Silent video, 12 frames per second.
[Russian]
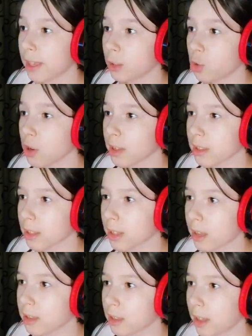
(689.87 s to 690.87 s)
лечок, если
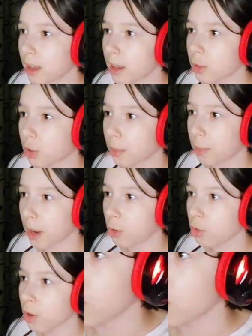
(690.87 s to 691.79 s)
я не ошибаюсь.